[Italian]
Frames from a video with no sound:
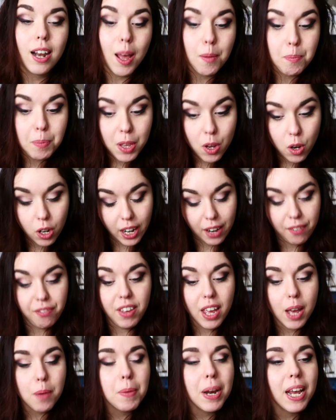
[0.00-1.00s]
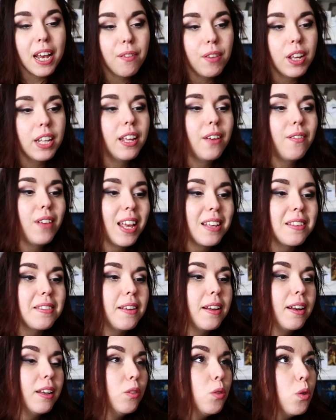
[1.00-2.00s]
La biografia breve deve
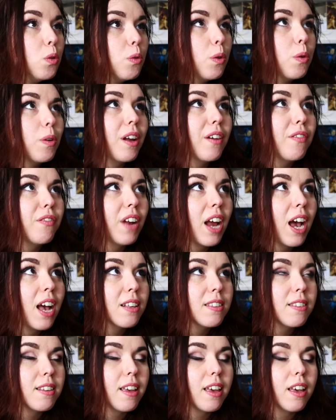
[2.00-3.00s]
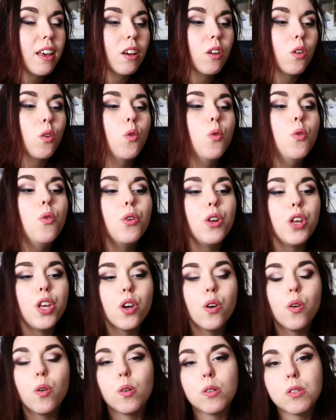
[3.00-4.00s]
essere dunque una frase
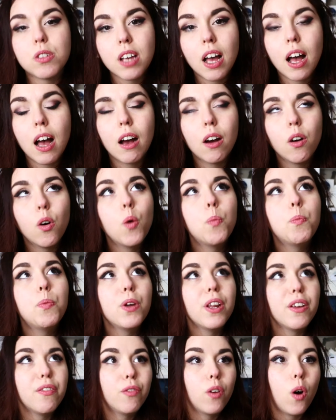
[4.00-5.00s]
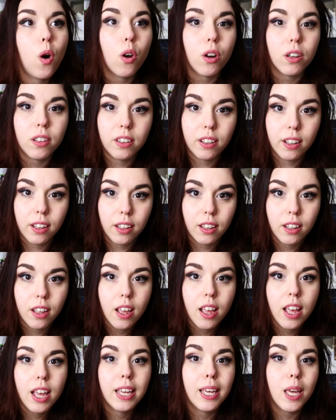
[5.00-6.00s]
curiosa oppure forte
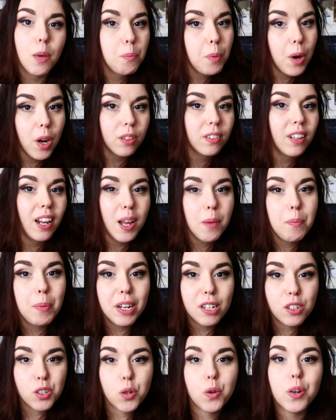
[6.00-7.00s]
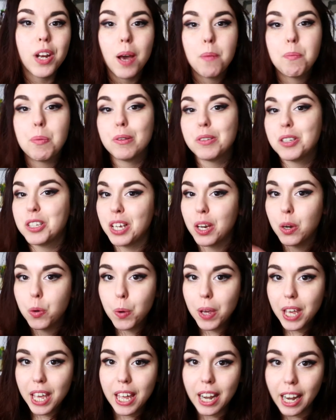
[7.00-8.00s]
che porta le persone a
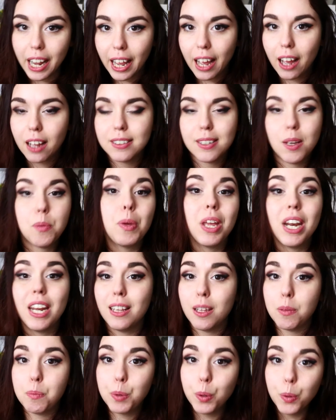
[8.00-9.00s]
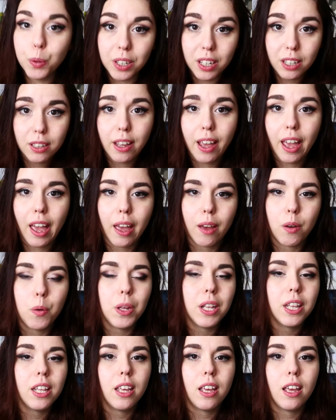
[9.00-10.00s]
proseguire, a sapere di più di te,
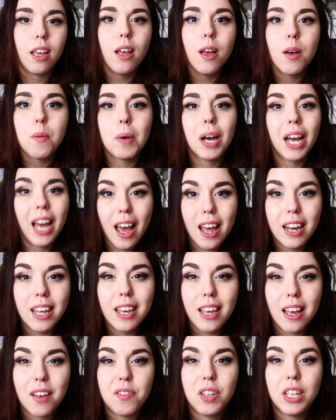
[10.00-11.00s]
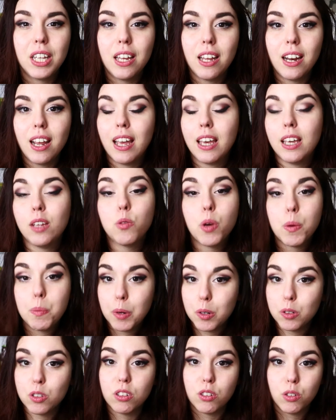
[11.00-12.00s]
quindi magari a vedere i tuoi
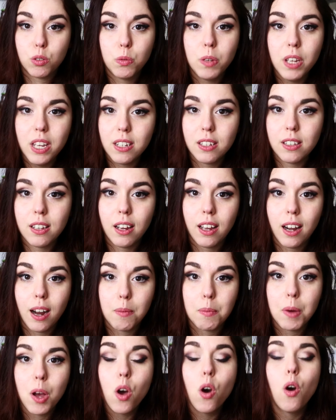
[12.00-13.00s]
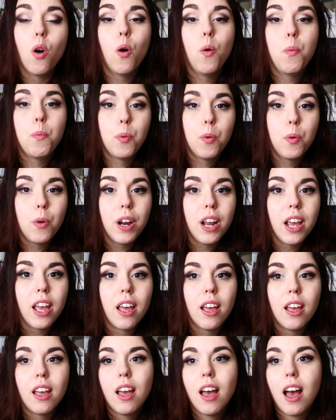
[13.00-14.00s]
post su Instagram
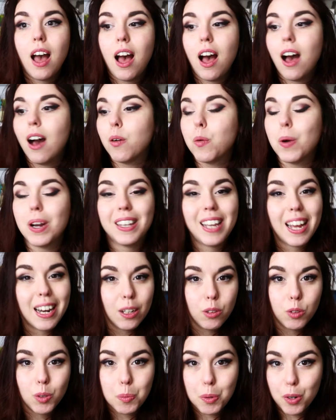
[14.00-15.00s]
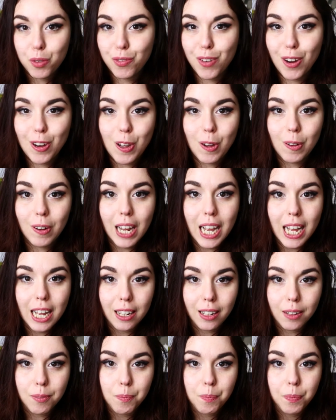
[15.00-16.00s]
oppure a guardare il tuo portfolio
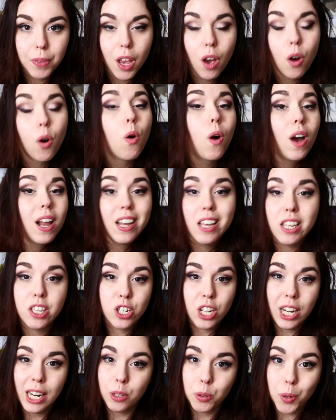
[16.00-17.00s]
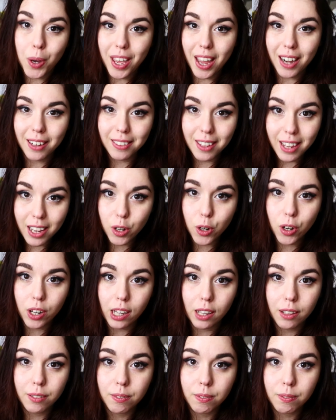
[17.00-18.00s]
online o a leggere i tuoi
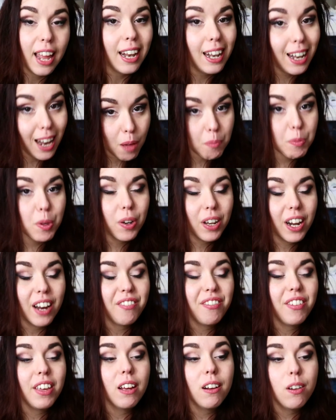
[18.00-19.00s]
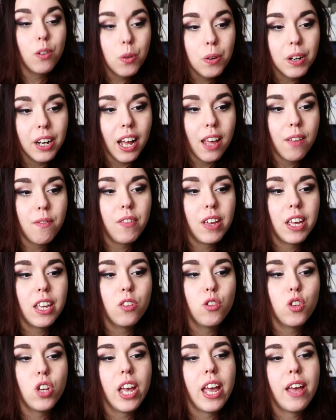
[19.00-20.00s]
articoli. La biografia lunga
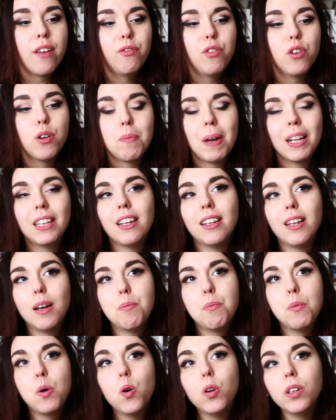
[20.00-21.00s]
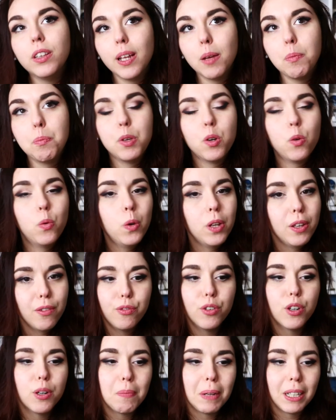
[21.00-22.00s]
invece è formata da molte più
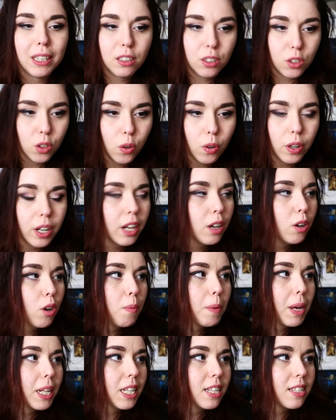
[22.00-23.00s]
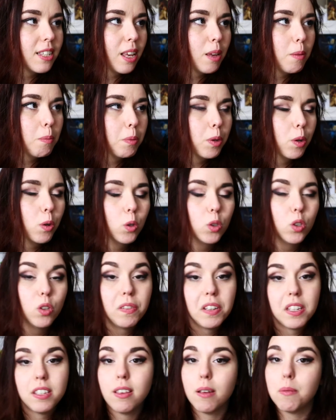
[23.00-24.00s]
informazioni, come ad esempio
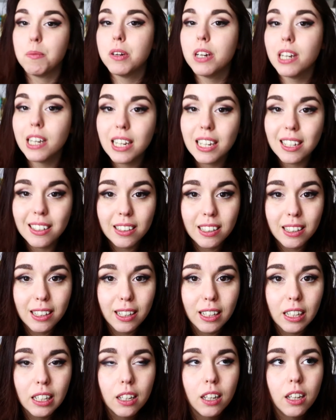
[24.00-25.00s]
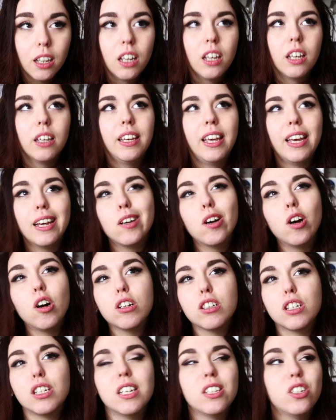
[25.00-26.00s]
dove siamo nati, che
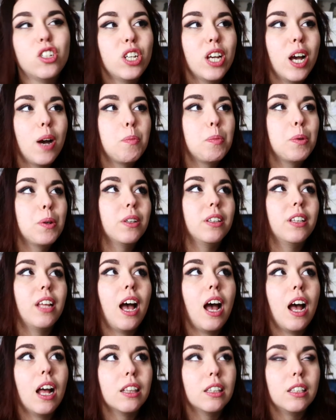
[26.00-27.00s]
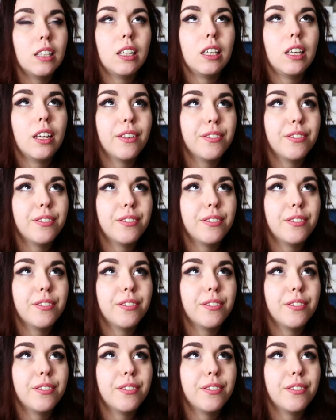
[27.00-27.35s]
cosa ci ha portati